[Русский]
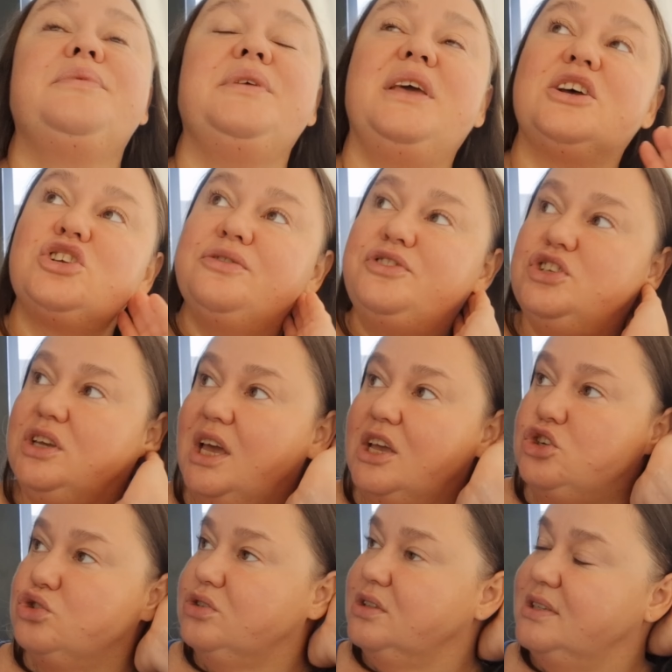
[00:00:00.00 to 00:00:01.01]
я же я
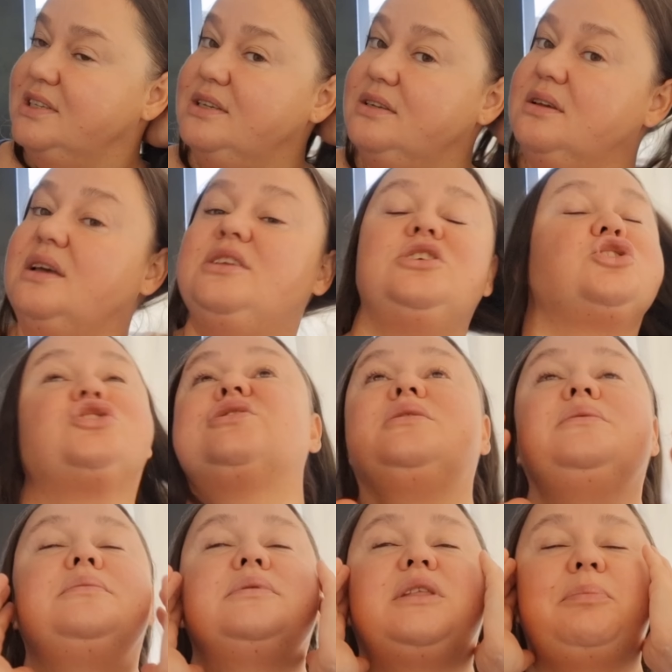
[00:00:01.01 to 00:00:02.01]
еще эти же